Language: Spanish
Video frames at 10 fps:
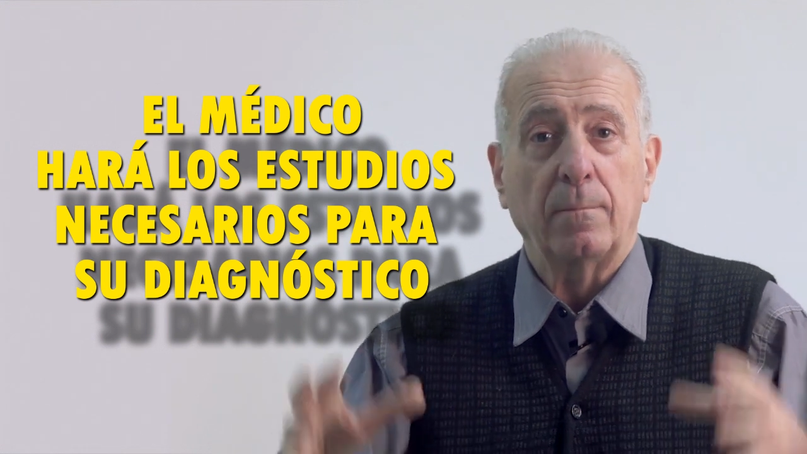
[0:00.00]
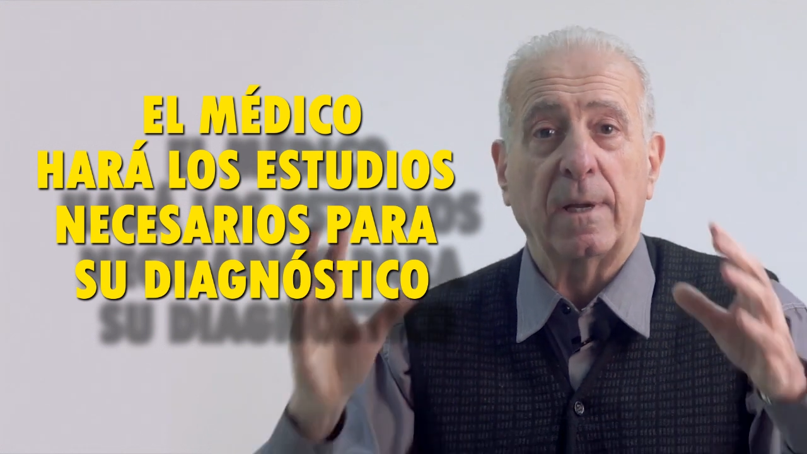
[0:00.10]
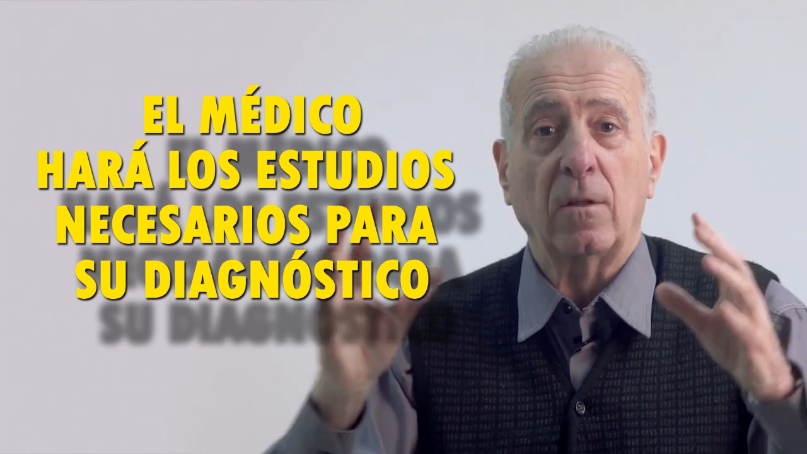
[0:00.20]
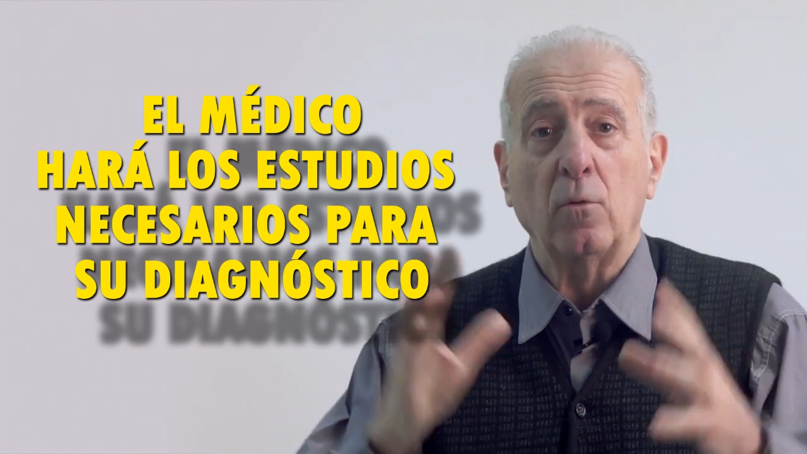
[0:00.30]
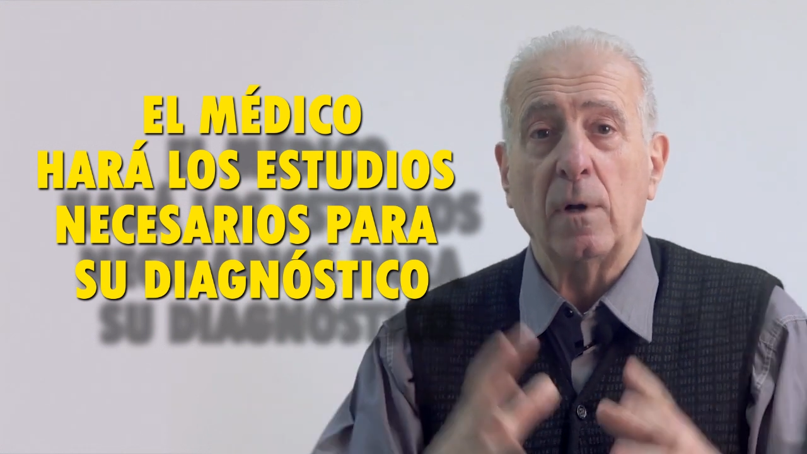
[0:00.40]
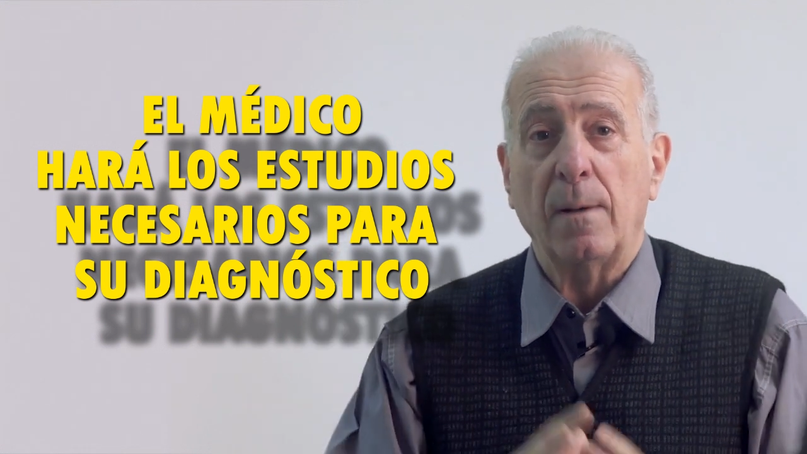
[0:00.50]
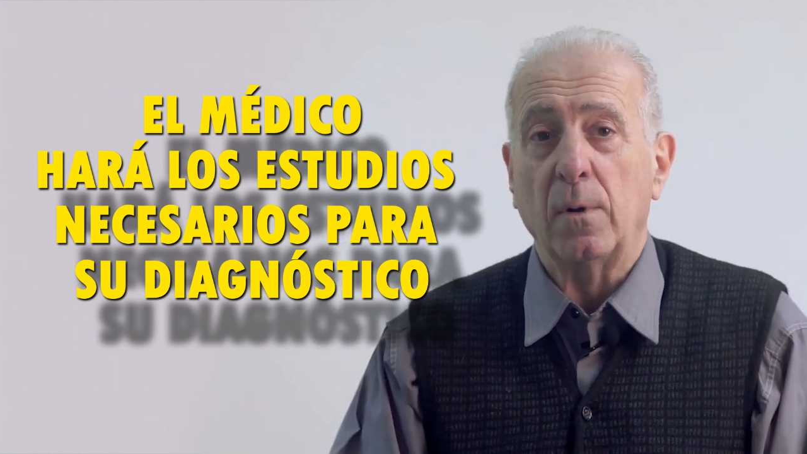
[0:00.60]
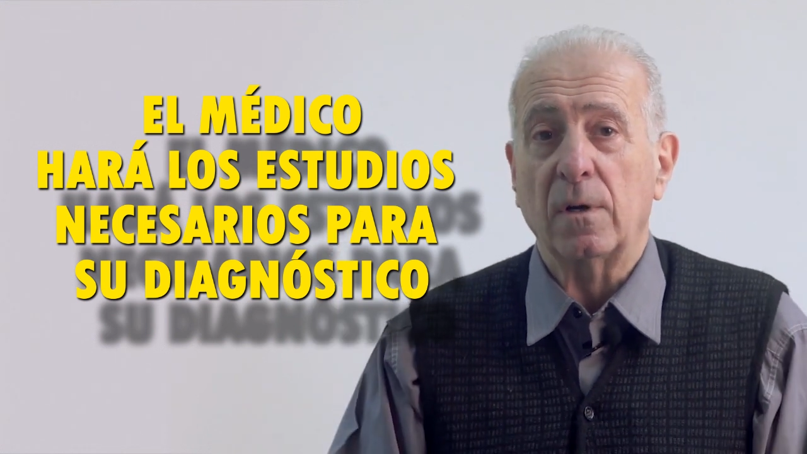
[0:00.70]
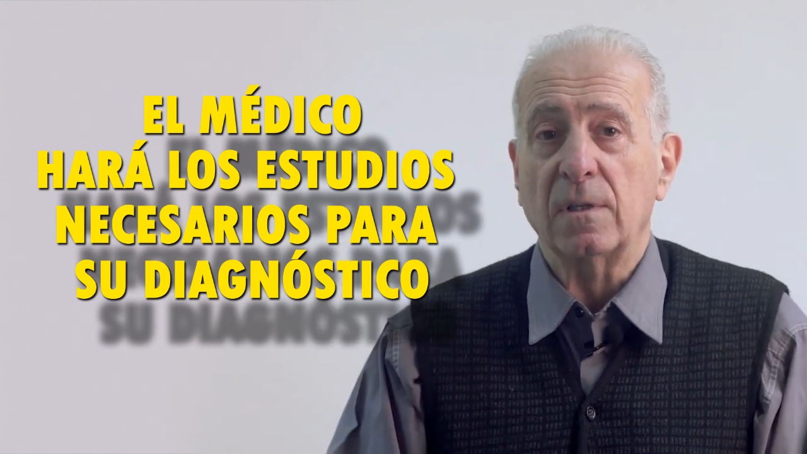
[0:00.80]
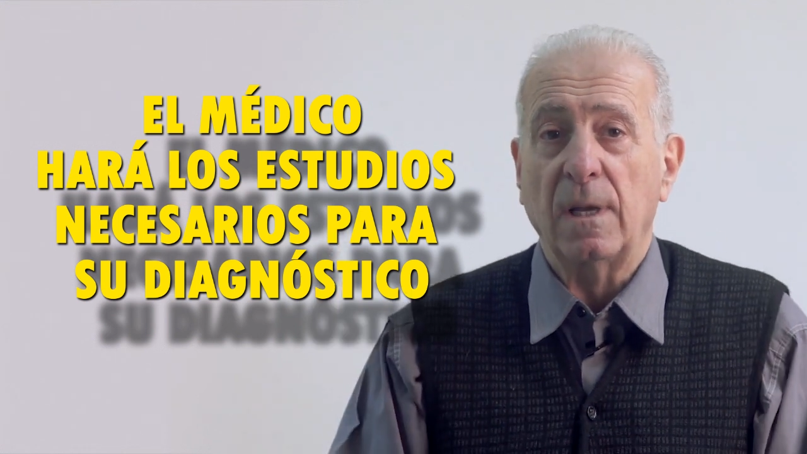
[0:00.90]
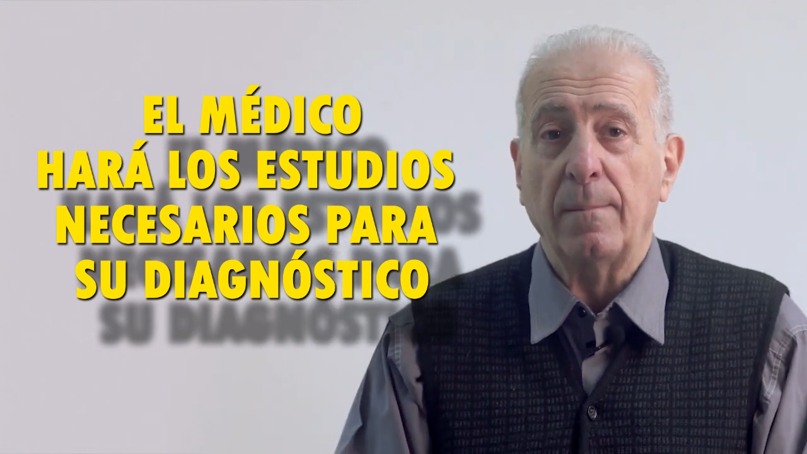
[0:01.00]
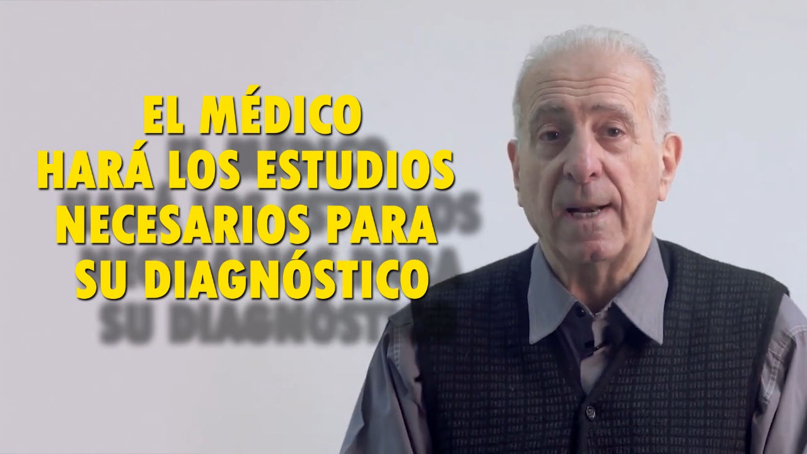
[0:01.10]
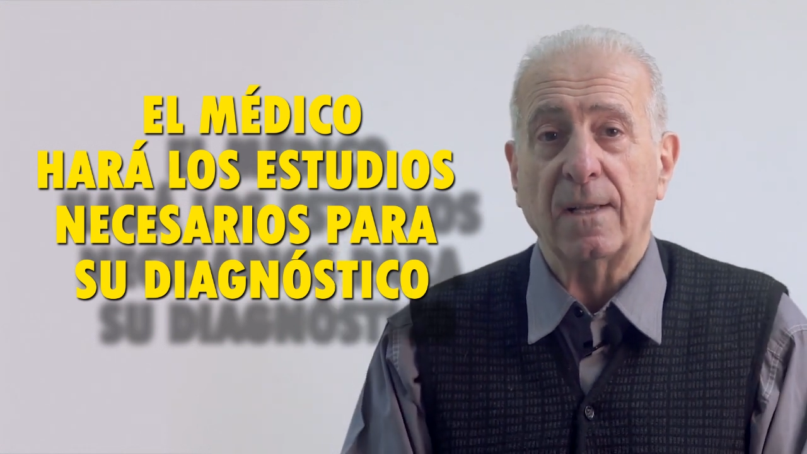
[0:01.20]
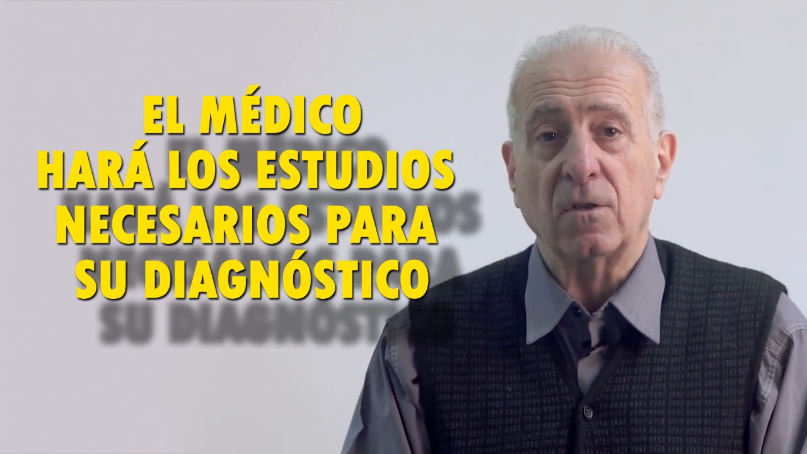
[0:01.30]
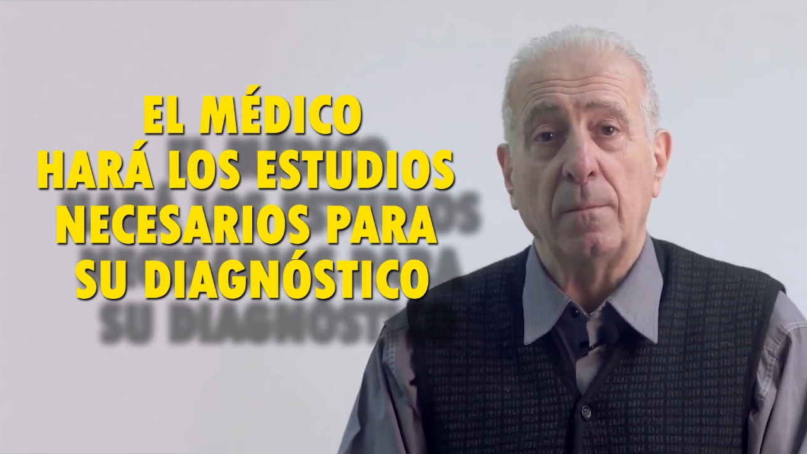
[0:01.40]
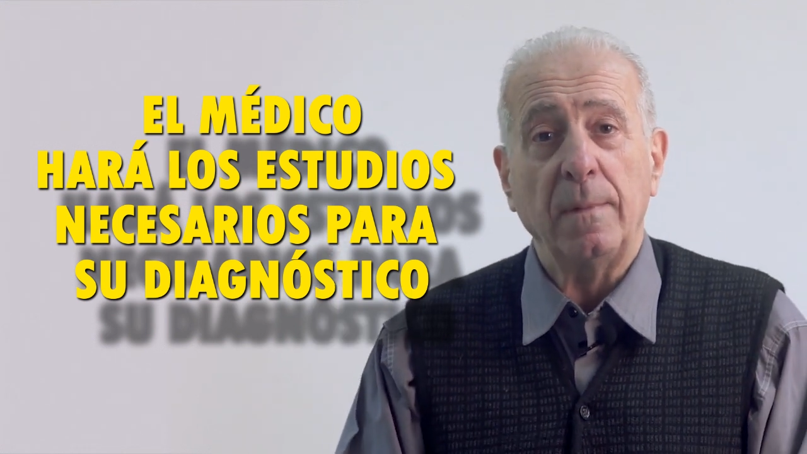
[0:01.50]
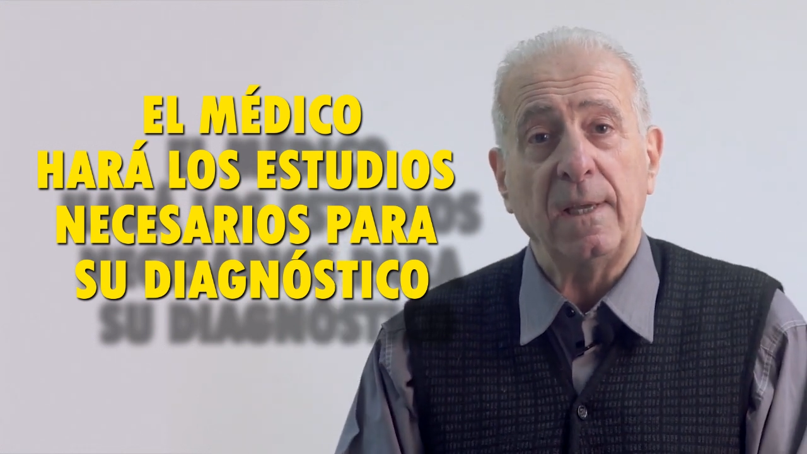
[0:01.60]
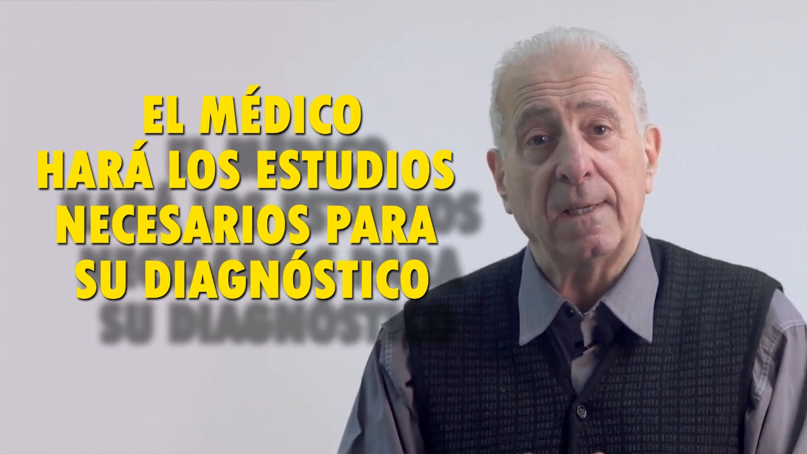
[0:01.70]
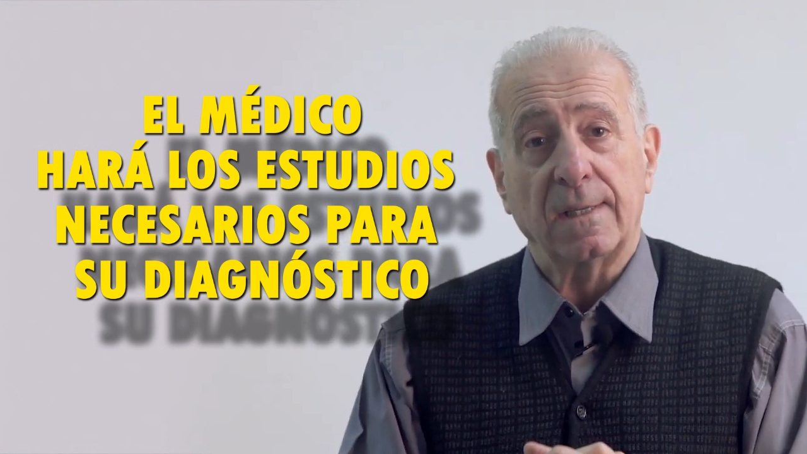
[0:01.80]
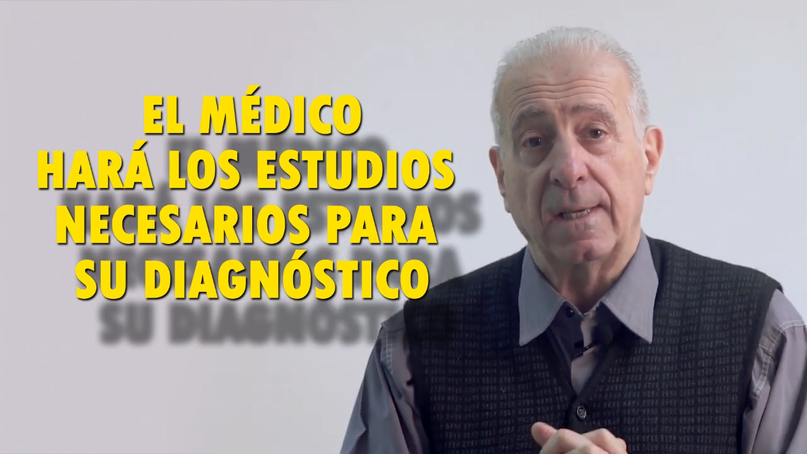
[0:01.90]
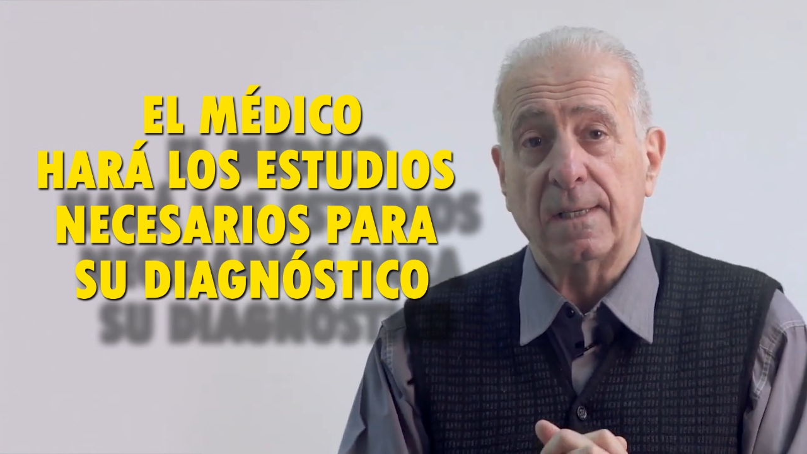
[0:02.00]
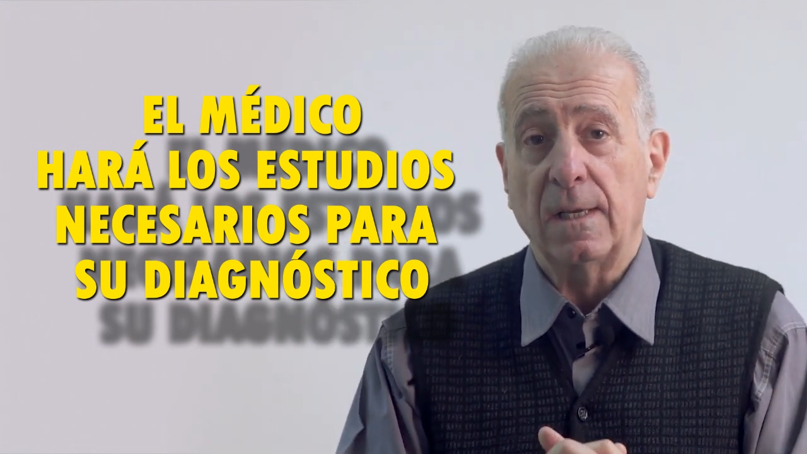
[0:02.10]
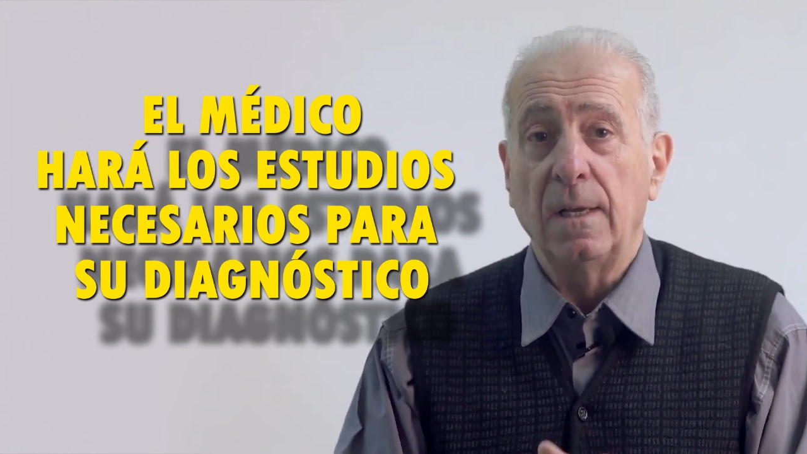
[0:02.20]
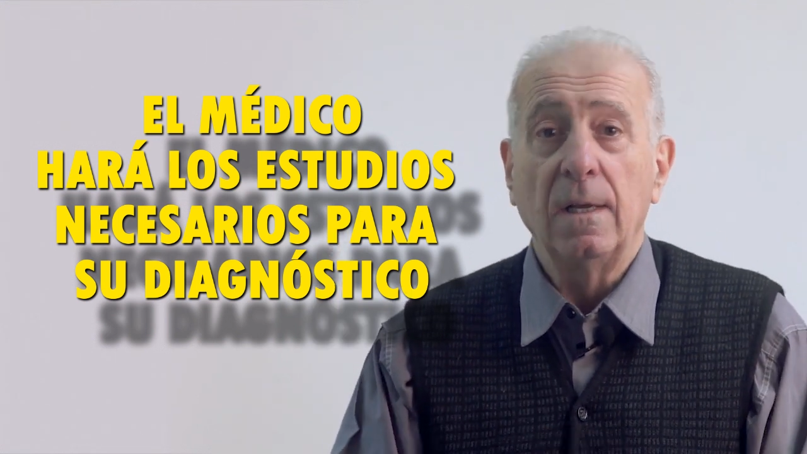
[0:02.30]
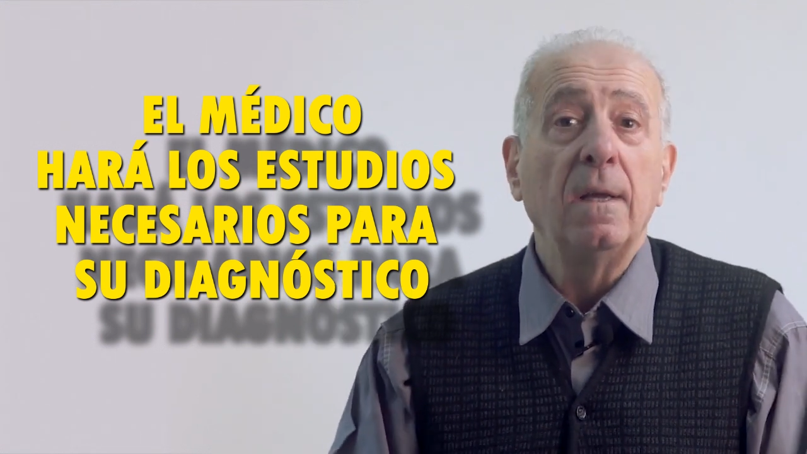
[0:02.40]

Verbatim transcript: que perdura por semanas o meses,